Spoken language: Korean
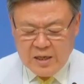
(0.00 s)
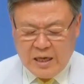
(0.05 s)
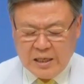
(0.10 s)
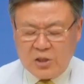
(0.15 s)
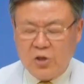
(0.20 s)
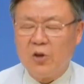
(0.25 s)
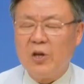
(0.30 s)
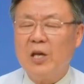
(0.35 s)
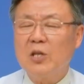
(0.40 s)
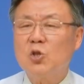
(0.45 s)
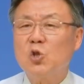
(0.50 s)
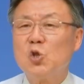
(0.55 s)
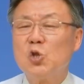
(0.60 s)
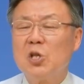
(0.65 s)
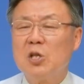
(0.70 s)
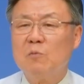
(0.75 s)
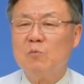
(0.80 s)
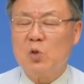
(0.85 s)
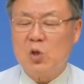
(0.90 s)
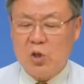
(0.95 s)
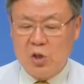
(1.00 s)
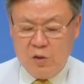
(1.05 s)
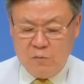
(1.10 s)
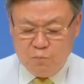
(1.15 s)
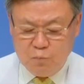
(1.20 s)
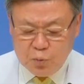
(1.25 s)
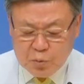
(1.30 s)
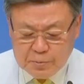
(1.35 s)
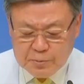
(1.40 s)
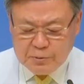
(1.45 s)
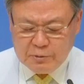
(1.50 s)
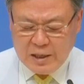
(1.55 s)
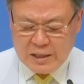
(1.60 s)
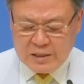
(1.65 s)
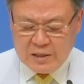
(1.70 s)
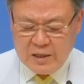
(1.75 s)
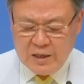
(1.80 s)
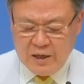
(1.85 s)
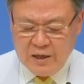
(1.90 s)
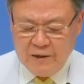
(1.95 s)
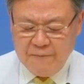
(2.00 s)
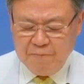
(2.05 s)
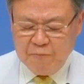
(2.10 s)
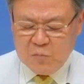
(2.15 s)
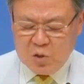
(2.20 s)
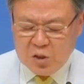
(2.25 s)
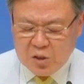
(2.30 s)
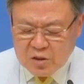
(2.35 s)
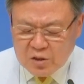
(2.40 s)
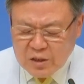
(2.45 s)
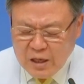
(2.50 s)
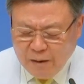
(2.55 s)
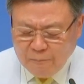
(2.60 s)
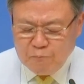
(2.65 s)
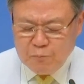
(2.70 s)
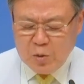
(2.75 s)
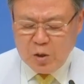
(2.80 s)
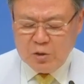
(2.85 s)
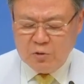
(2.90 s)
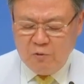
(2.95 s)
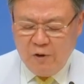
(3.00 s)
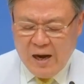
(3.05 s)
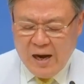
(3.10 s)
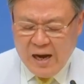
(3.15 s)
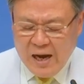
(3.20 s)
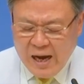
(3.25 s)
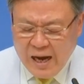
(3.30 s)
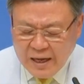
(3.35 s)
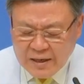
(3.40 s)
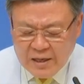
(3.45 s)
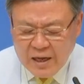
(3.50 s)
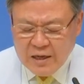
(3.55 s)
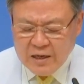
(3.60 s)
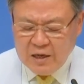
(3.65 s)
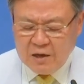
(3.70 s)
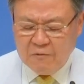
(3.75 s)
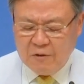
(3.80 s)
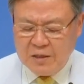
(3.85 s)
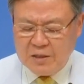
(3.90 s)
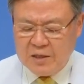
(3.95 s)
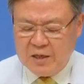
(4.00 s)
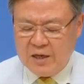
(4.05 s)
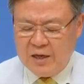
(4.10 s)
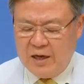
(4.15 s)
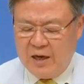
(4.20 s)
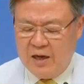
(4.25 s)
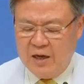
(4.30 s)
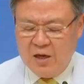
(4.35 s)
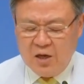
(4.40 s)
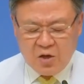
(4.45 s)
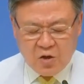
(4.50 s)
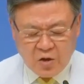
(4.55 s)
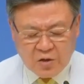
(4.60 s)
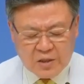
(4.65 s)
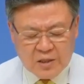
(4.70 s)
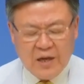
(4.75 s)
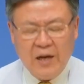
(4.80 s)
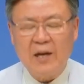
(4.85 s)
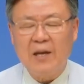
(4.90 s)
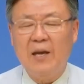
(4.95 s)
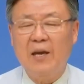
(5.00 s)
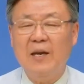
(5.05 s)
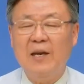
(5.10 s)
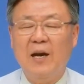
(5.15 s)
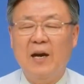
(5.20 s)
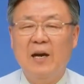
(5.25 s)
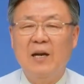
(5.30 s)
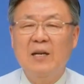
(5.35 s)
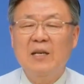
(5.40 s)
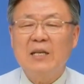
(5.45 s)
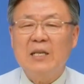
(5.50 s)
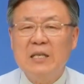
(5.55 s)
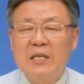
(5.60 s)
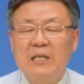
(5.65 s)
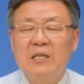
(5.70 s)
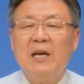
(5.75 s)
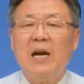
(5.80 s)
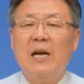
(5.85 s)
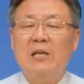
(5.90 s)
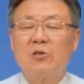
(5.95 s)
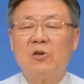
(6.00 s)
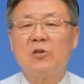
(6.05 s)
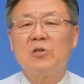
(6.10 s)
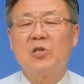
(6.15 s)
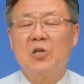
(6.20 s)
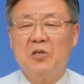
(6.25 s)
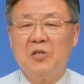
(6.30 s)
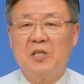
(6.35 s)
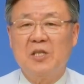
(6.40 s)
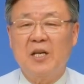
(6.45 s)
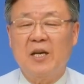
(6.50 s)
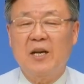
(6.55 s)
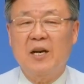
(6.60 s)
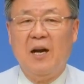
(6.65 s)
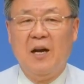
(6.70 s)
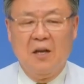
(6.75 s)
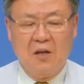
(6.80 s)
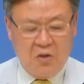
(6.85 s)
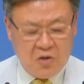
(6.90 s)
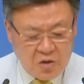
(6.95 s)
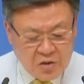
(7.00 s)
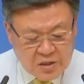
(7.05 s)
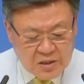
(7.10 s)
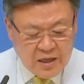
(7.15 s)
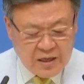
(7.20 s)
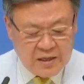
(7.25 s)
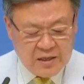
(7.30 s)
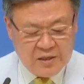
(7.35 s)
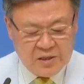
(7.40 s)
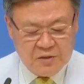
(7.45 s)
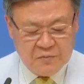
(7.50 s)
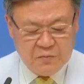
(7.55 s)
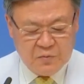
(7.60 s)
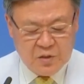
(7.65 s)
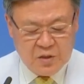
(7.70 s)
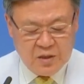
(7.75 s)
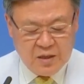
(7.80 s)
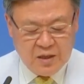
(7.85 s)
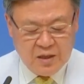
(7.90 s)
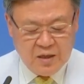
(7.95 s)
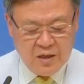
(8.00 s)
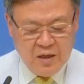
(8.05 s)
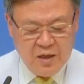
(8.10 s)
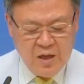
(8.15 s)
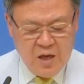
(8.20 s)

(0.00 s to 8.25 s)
가정의 중심축인 부부관계, 즉 남편과 아내의 관계가 건강해야 그 가정 전체가 건강해집니다.